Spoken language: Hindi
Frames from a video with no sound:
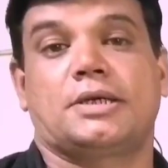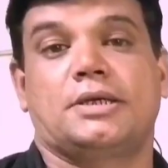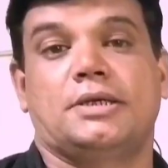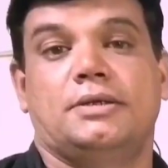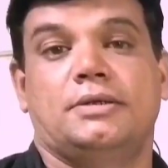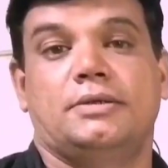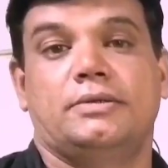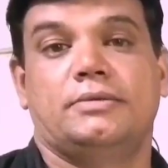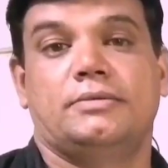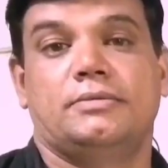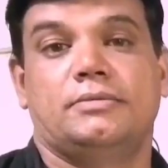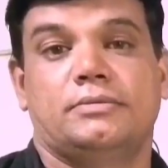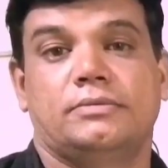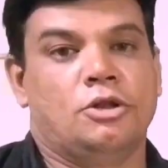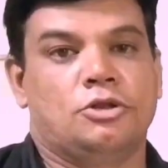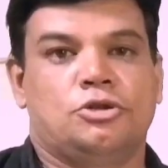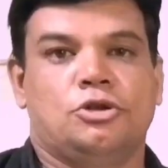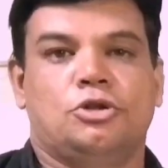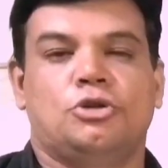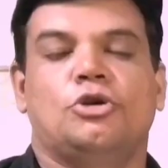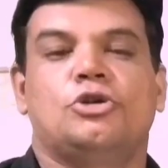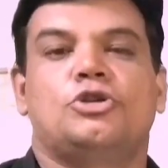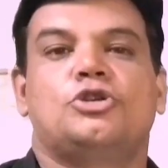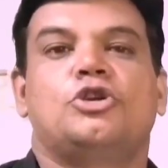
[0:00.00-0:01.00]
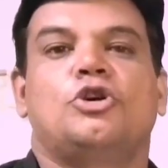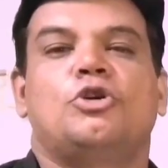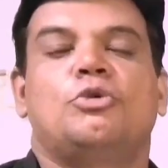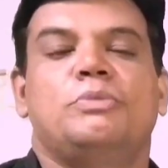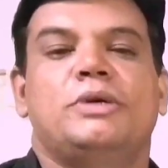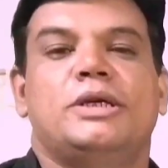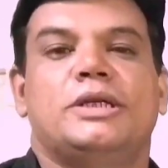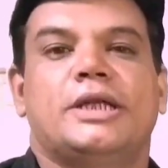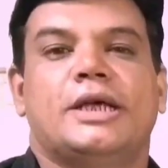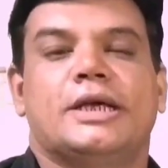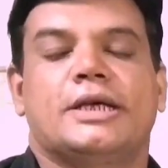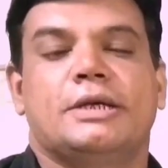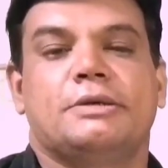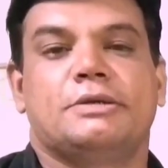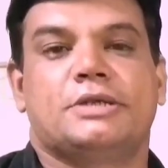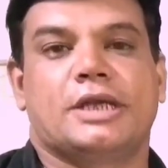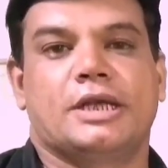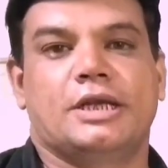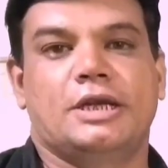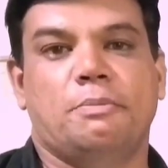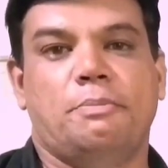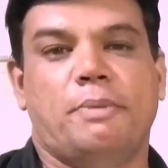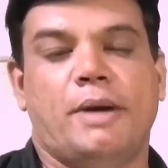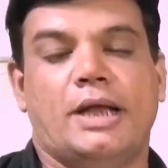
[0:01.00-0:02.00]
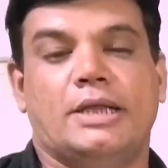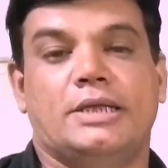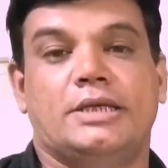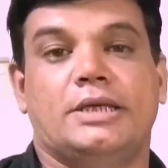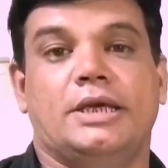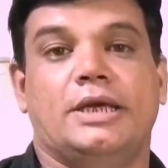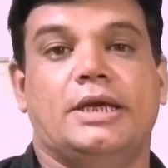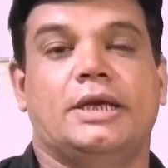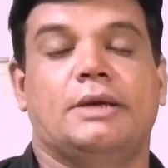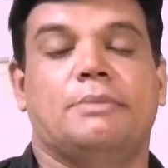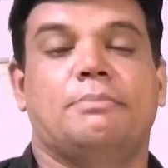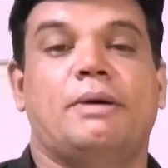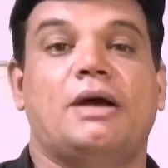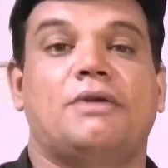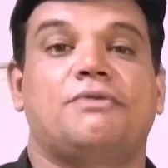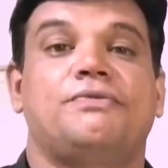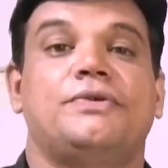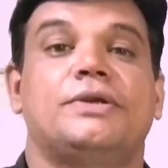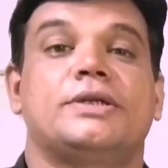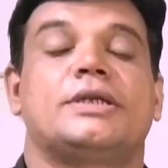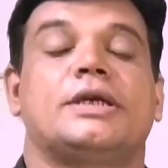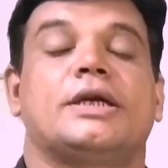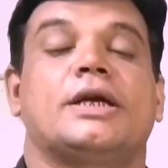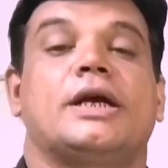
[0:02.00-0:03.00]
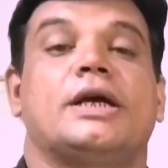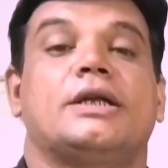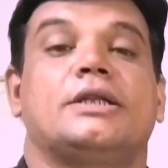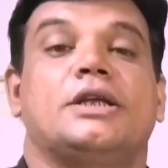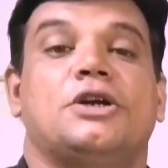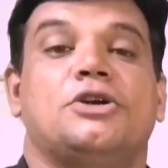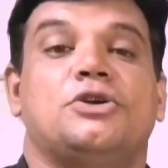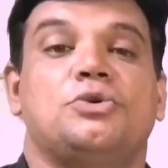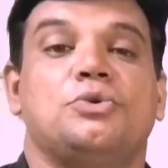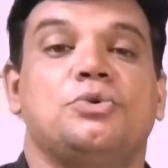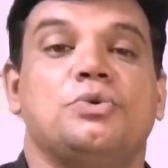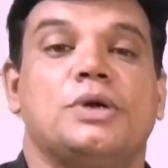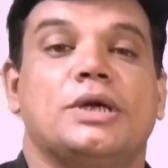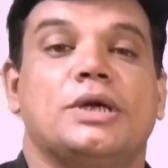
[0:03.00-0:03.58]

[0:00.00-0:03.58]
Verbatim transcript: सकी तो दोस्तों उम्मीद है कि सनी पाजी एक बार फिर से गदर टू